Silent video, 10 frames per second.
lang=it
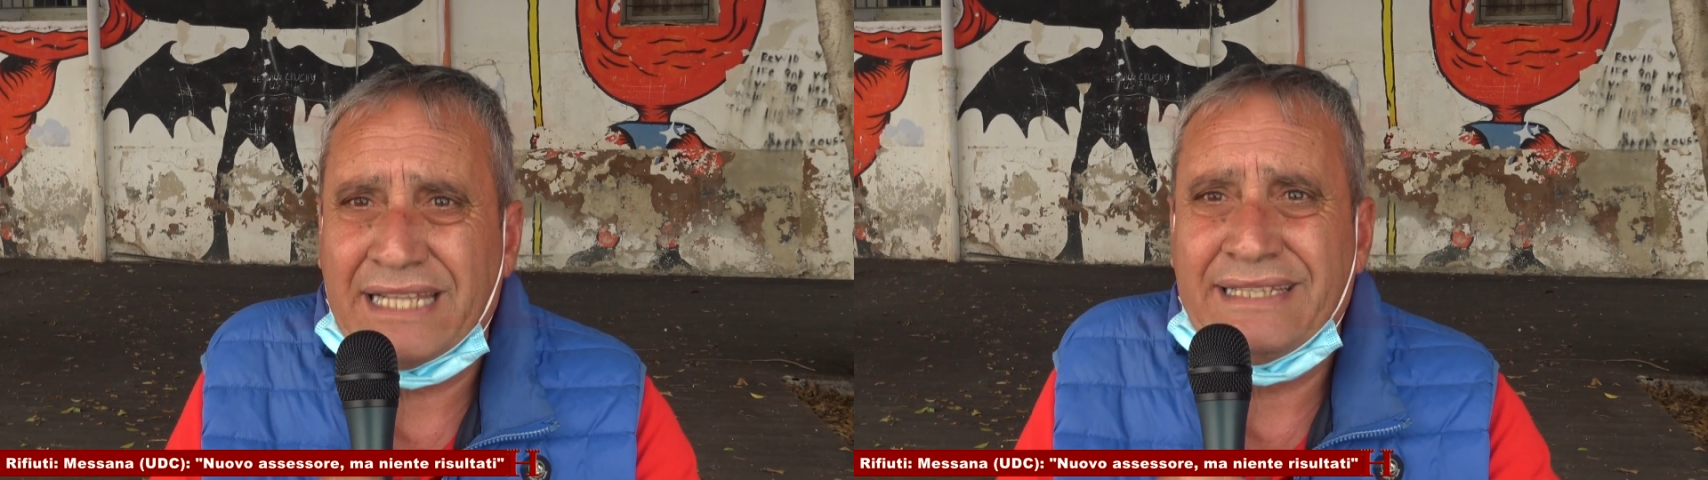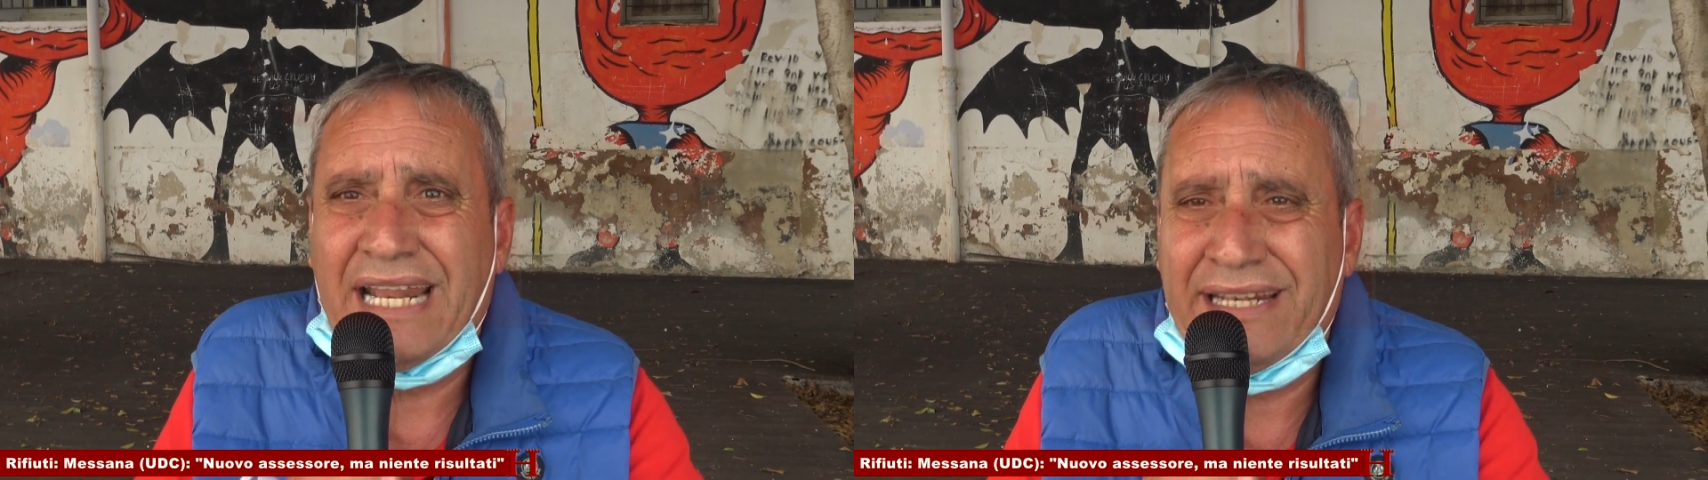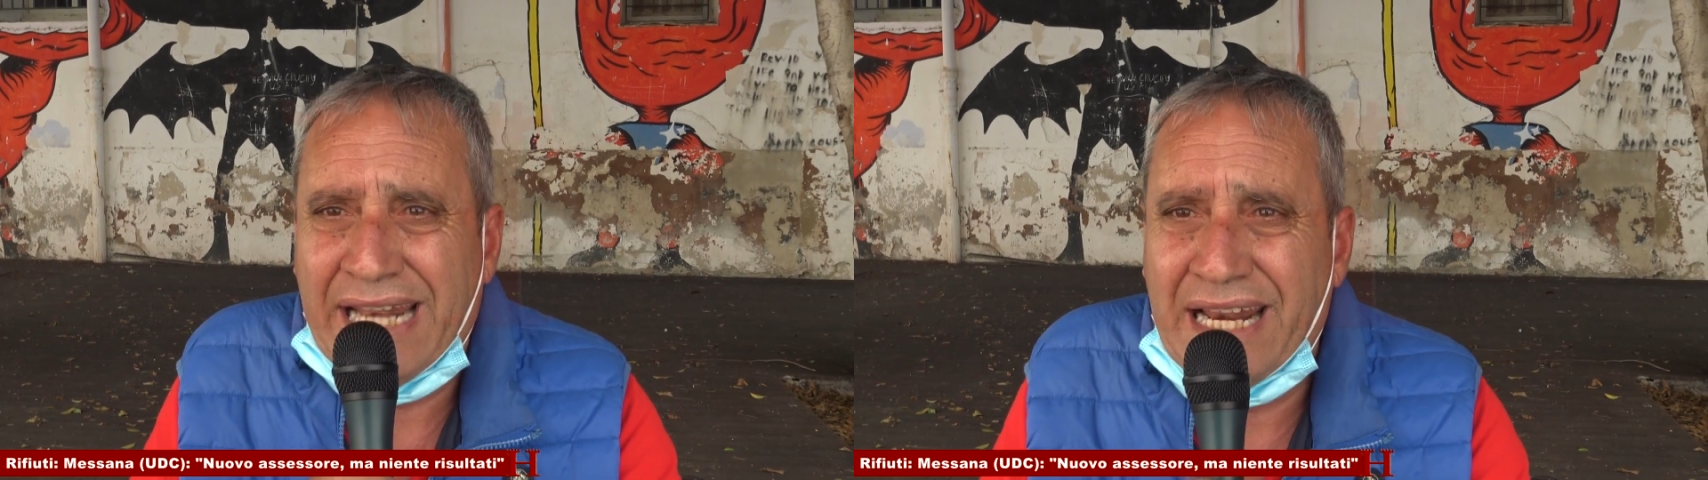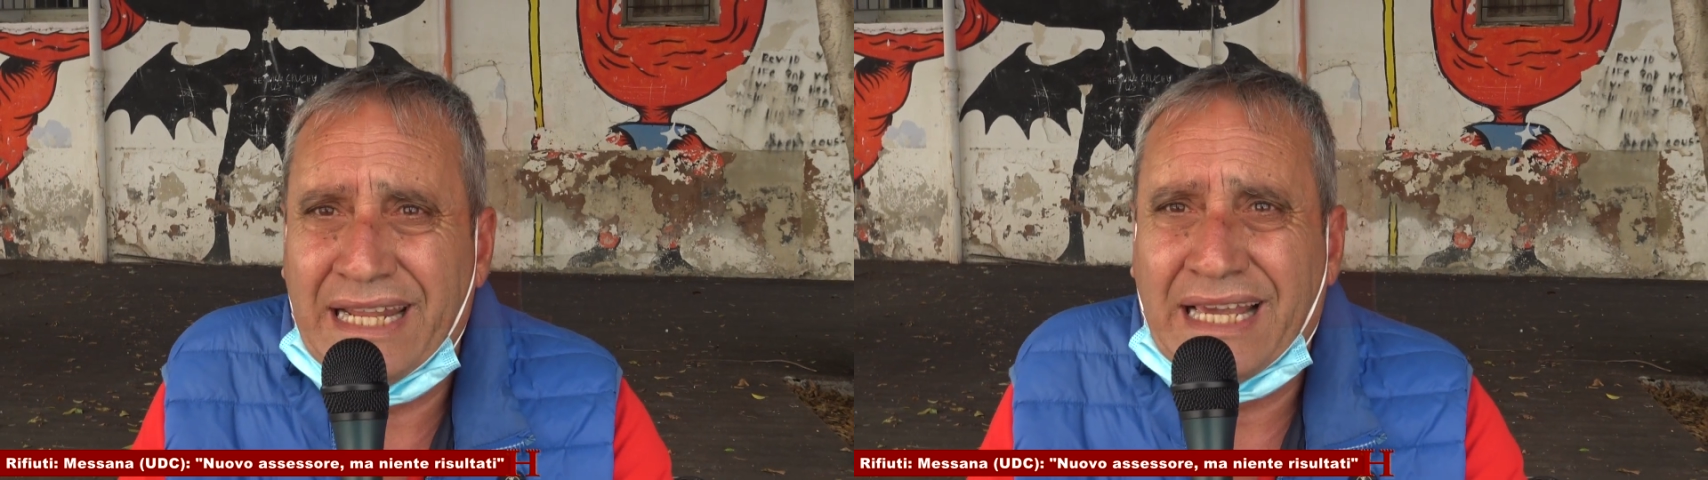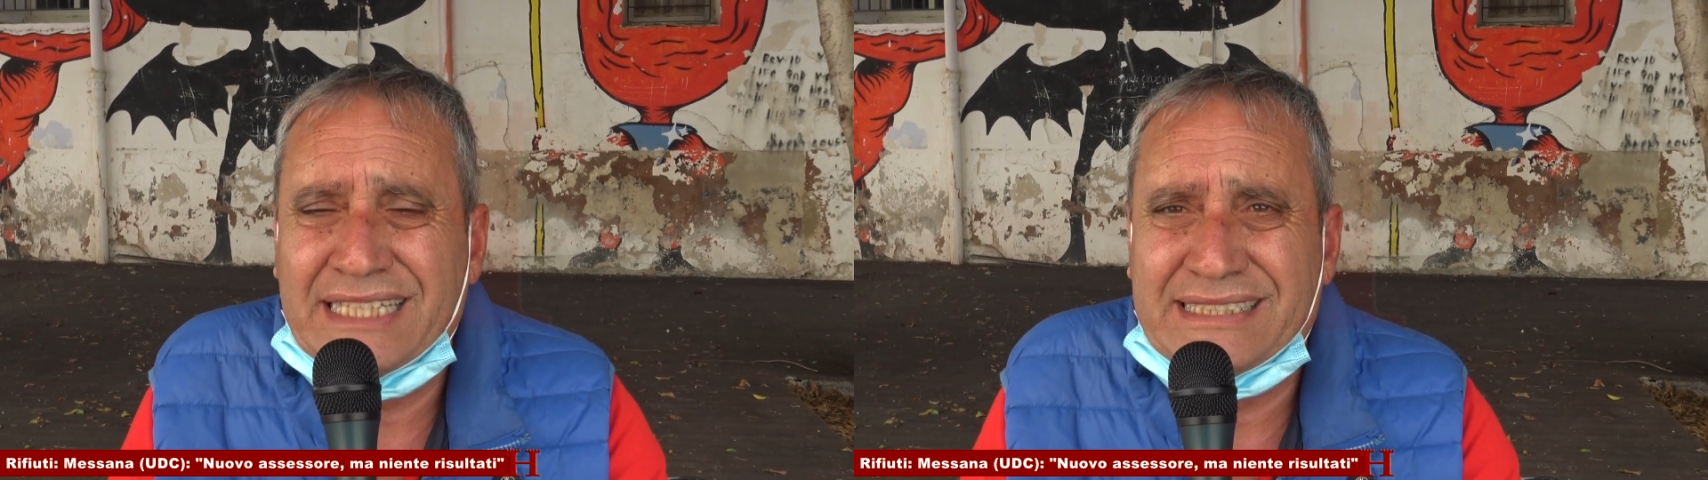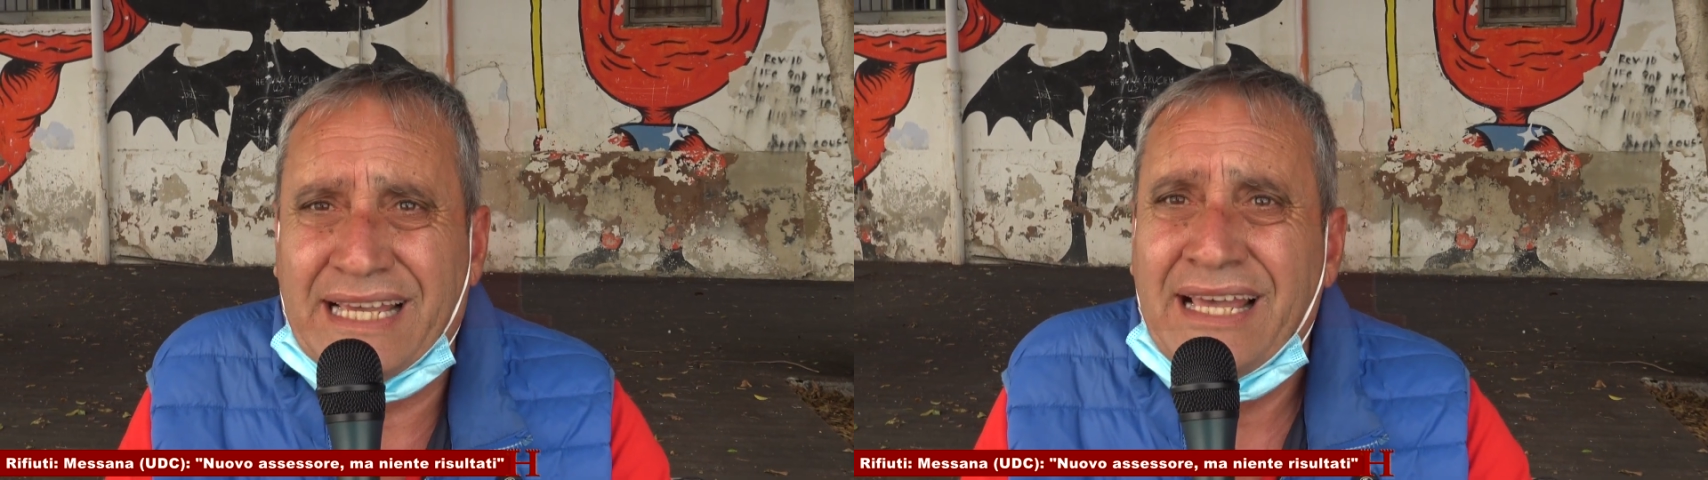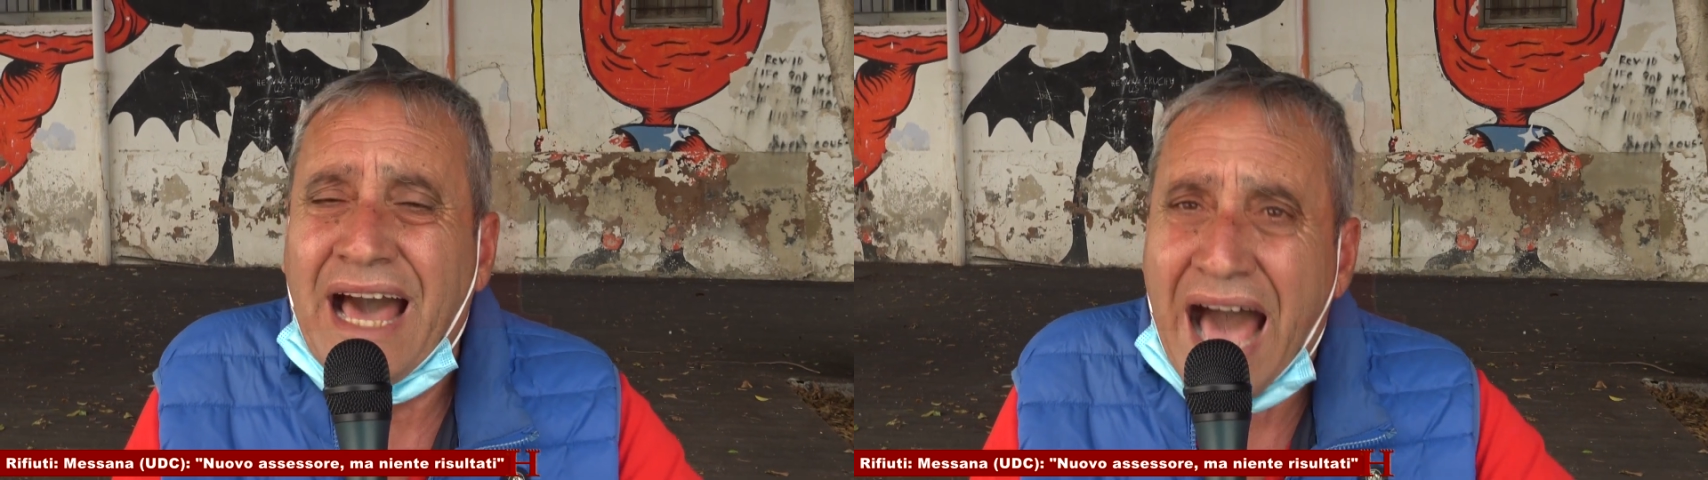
de, ne, nelle case